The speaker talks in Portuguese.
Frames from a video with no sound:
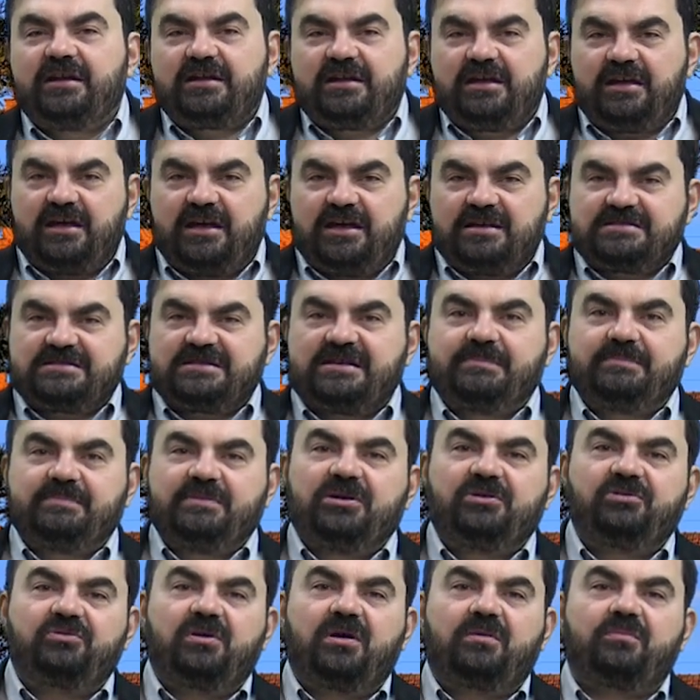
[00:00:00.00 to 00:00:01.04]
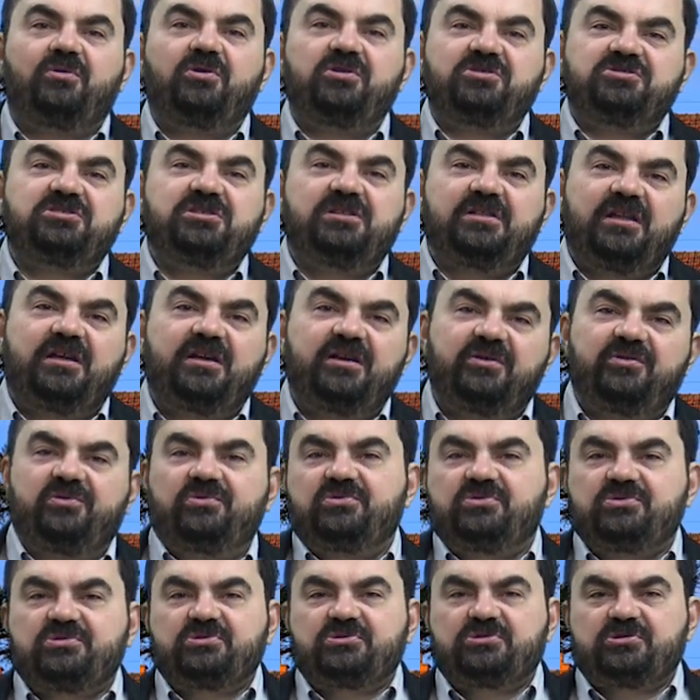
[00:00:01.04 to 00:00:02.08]
que recebeu do amor de
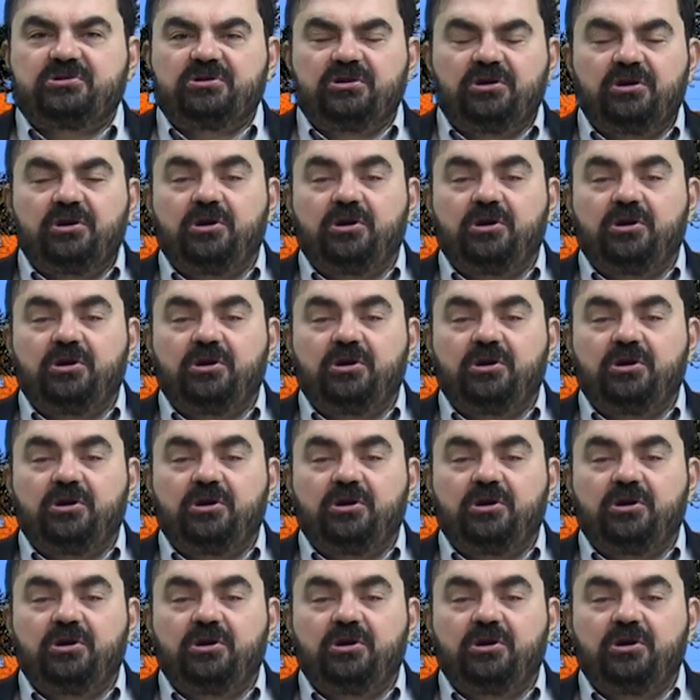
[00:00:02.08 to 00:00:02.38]
Deus?